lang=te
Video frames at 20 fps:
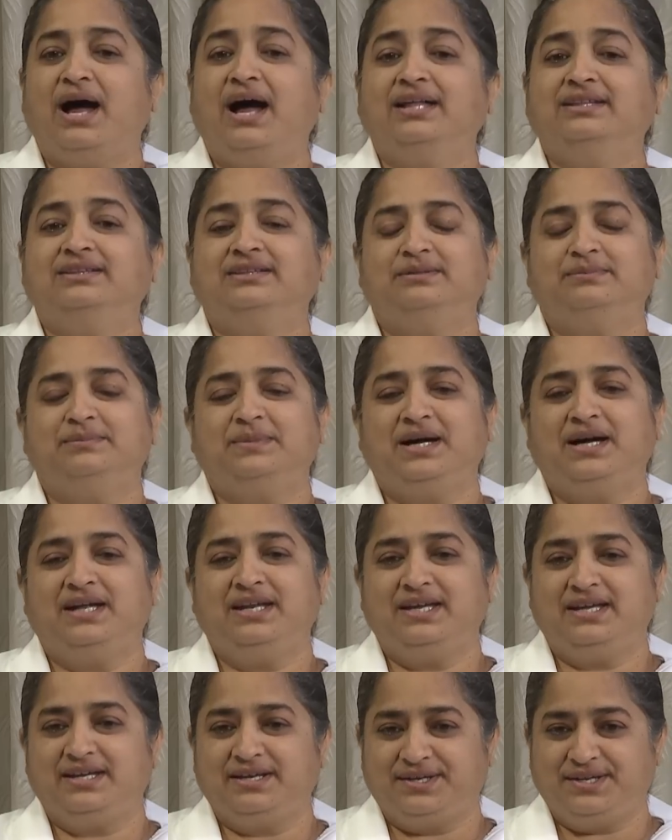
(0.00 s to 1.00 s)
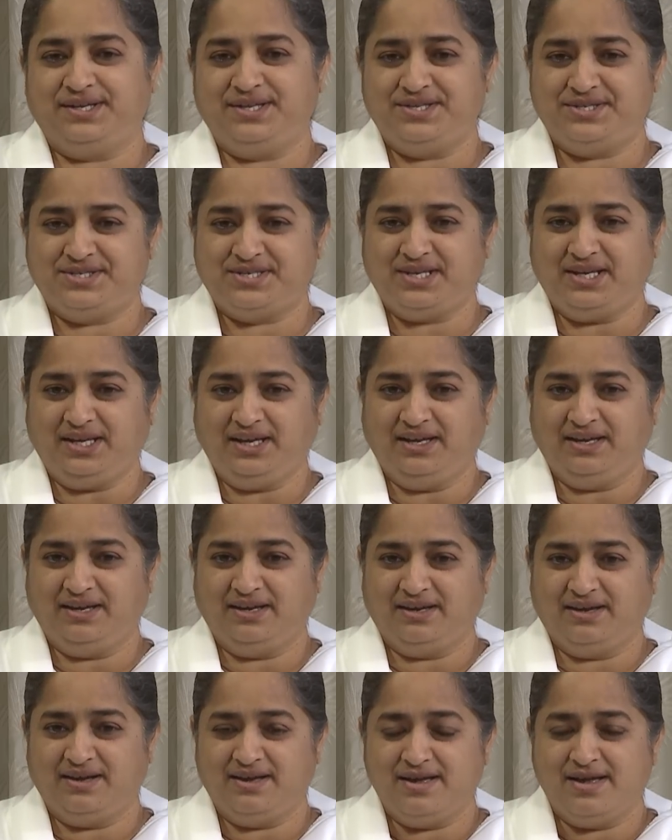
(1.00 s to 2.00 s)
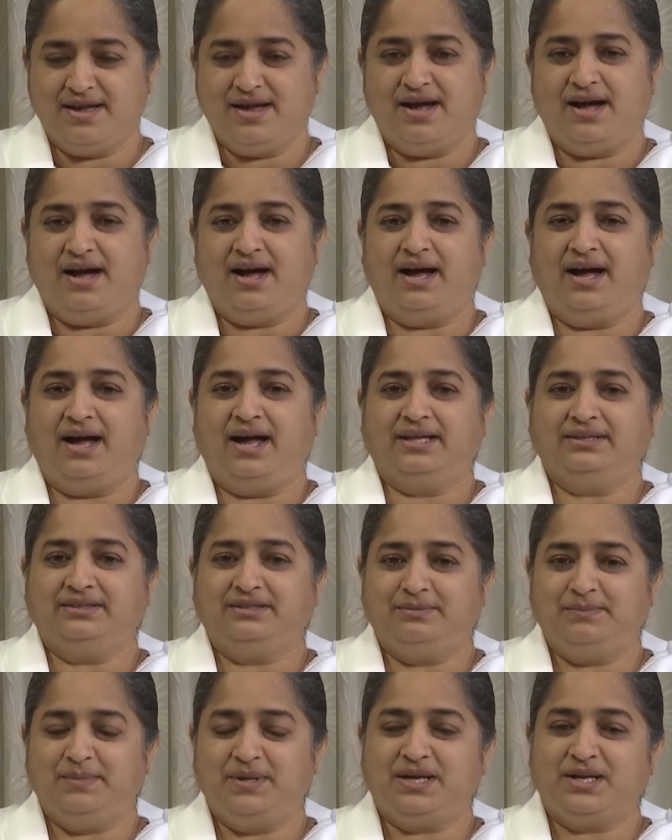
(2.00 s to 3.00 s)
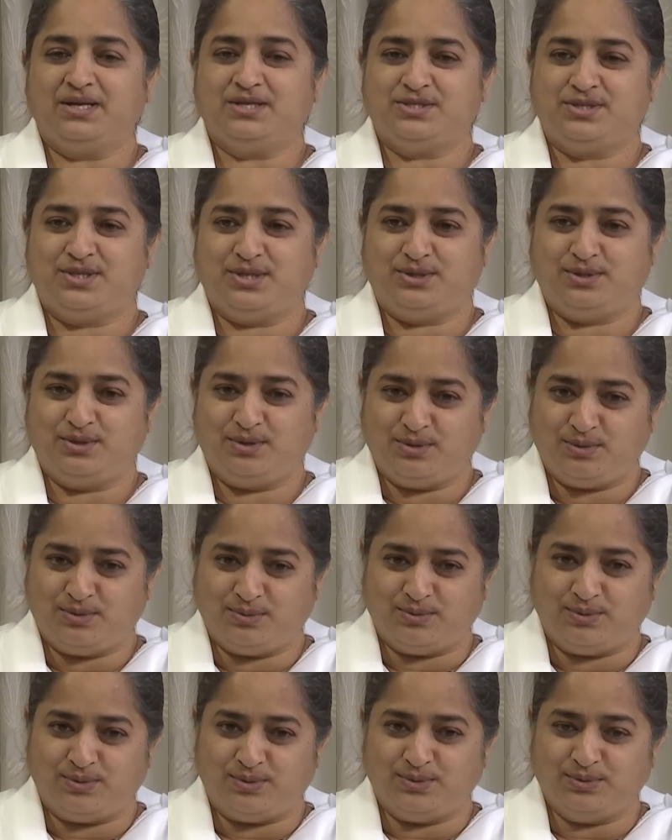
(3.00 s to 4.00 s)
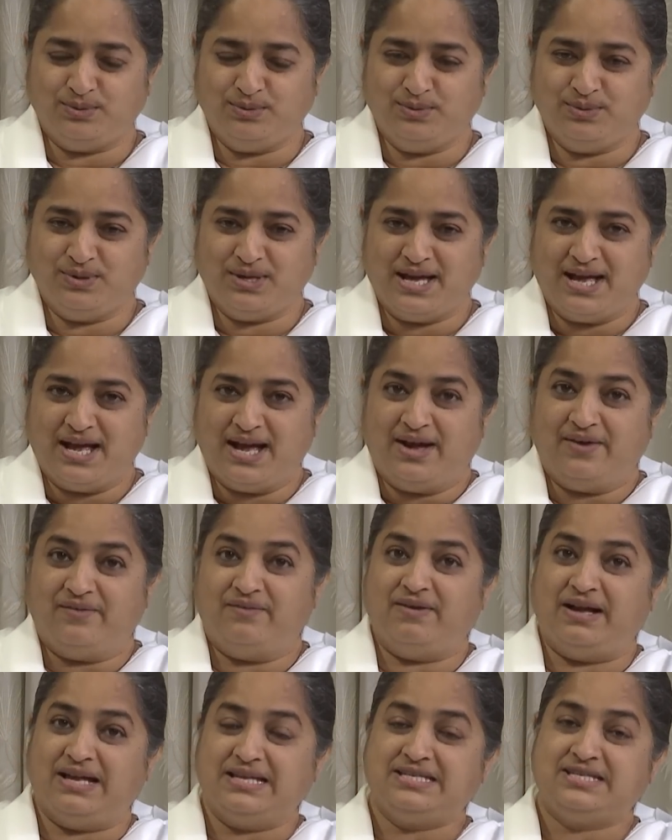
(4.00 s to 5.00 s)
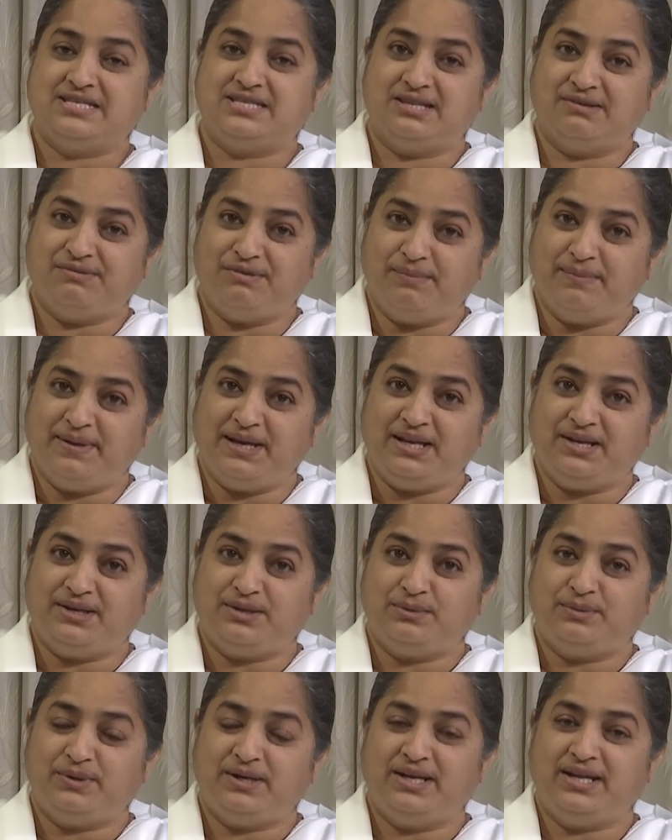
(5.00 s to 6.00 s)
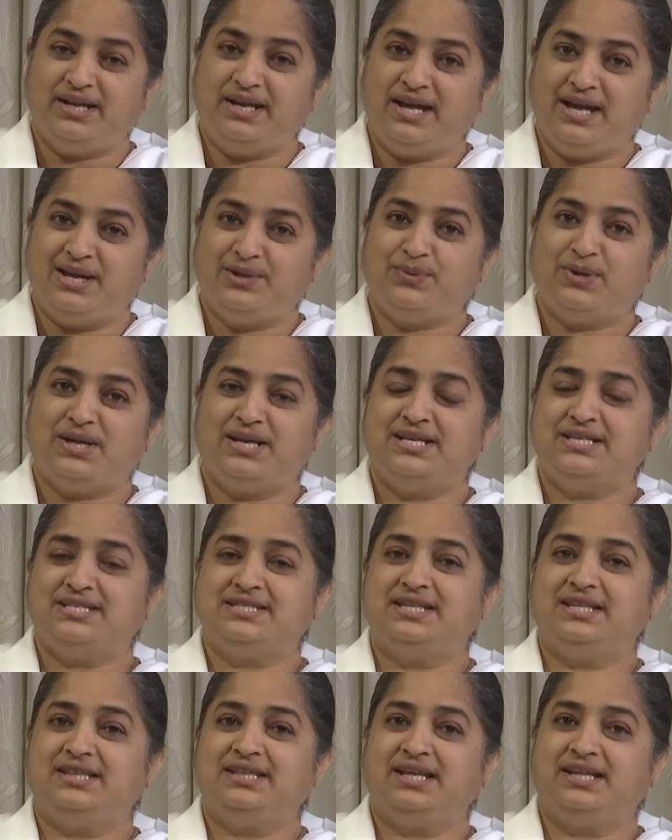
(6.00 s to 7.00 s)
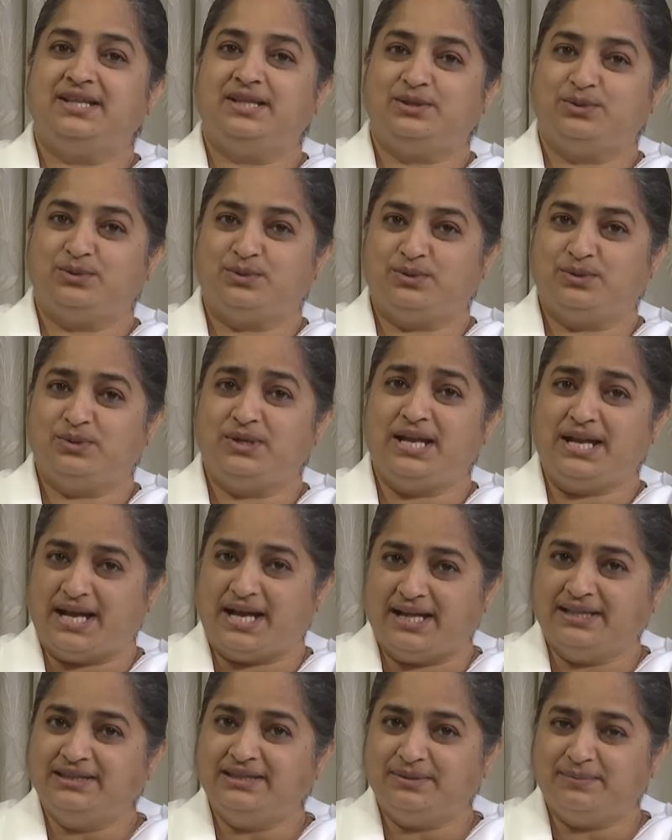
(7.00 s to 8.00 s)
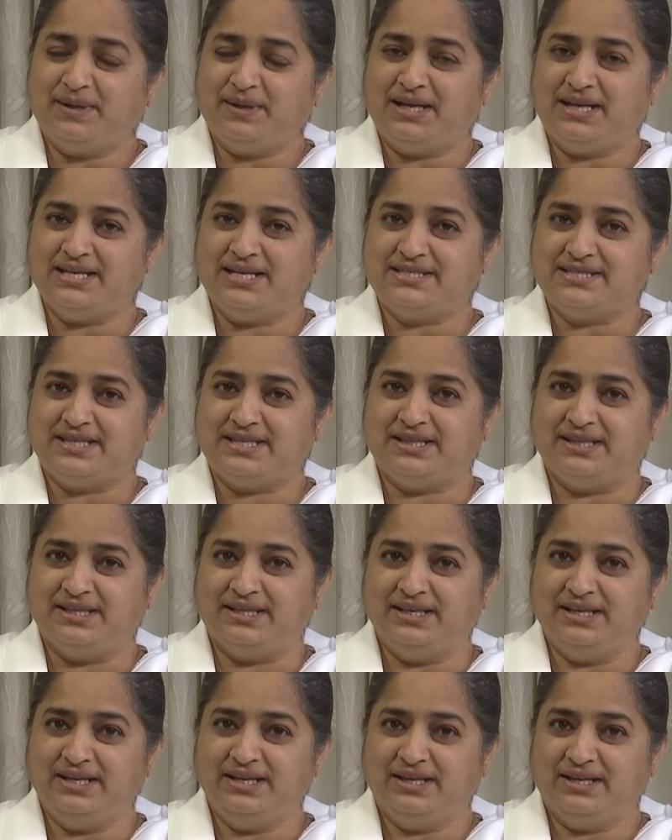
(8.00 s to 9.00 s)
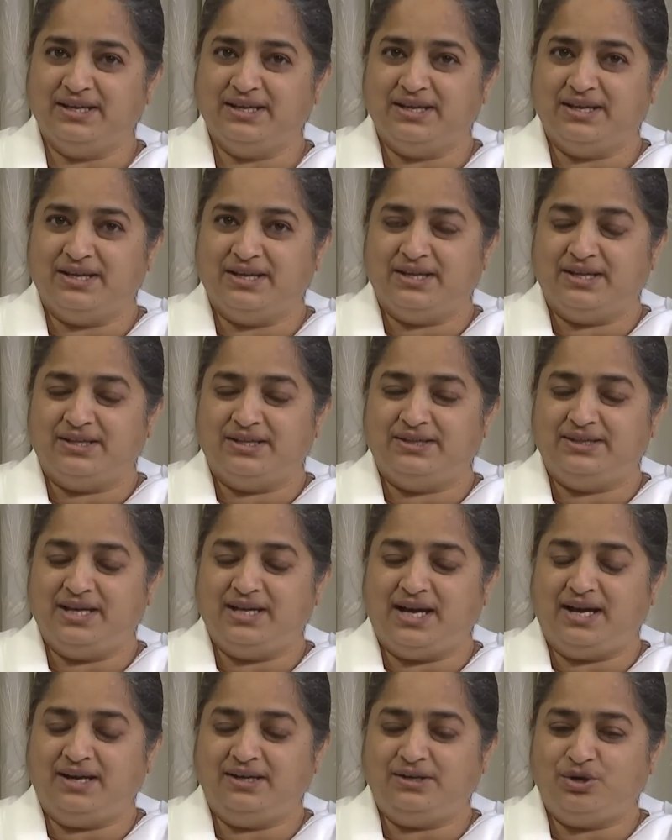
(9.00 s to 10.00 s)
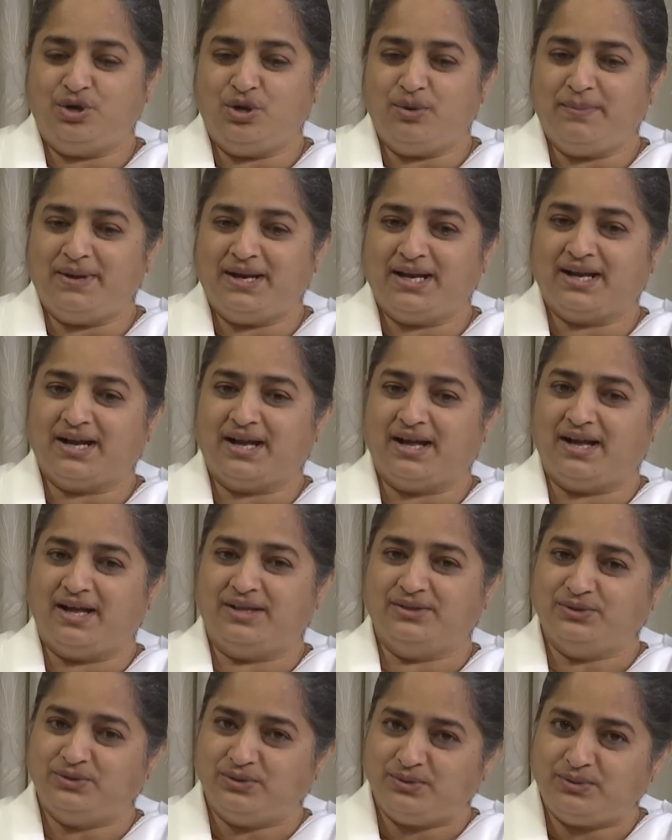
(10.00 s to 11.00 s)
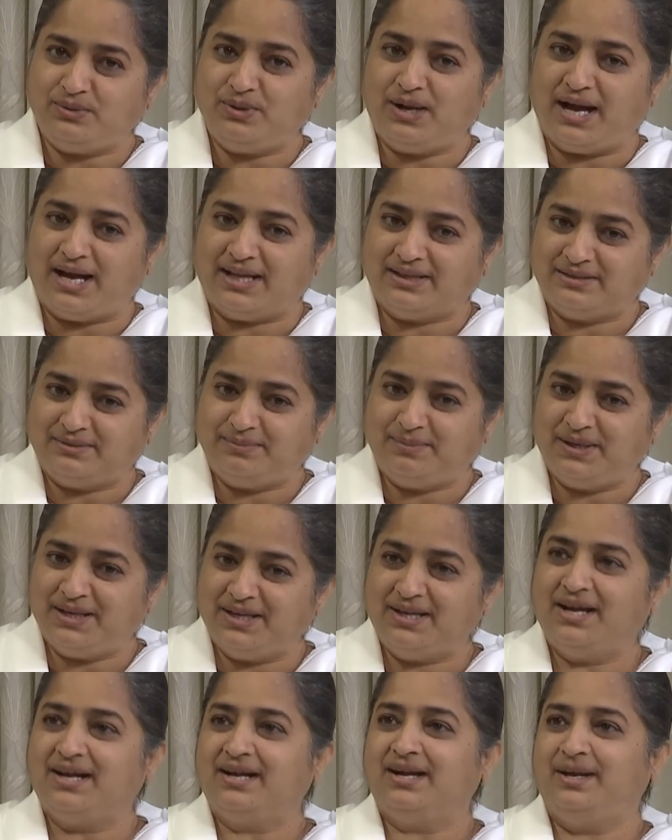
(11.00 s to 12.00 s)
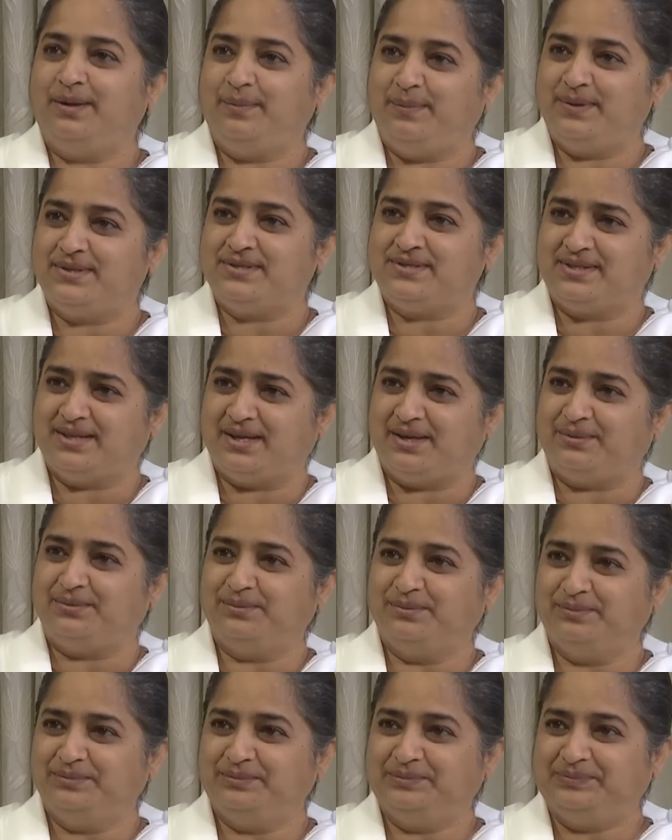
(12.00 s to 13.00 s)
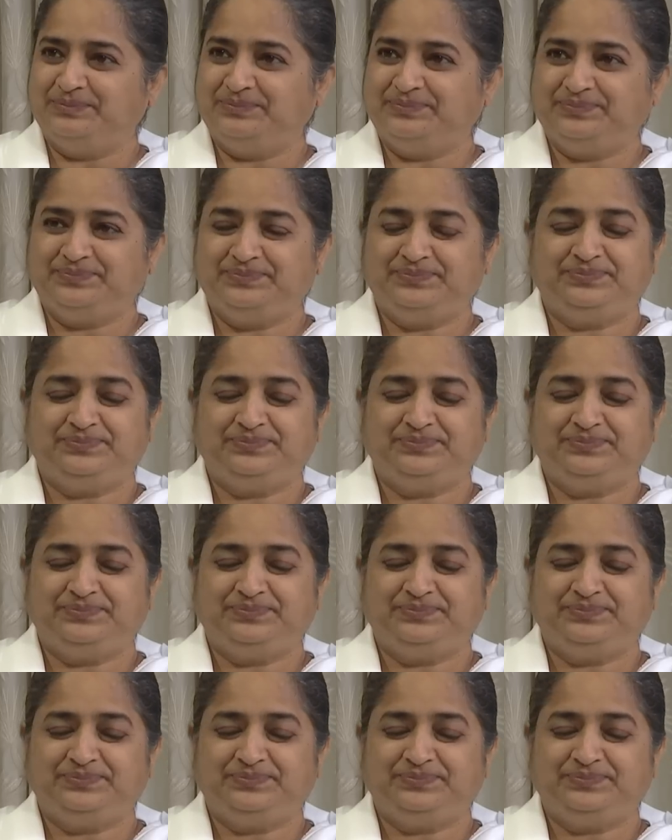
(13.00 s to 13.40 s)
ఆత్మ అని గ్రహించి ఆ ఆత్మిక స్థితిలో ఉంటూ వాస్తవమైనటువంటి నేను అనే స్థితి ఏదైతుందో నేను ఆత్మ అనే స్థితి hmm. దాంట్లో మనకు అందరూ ఆత్మలుగా కనిపిస్తారు hmm.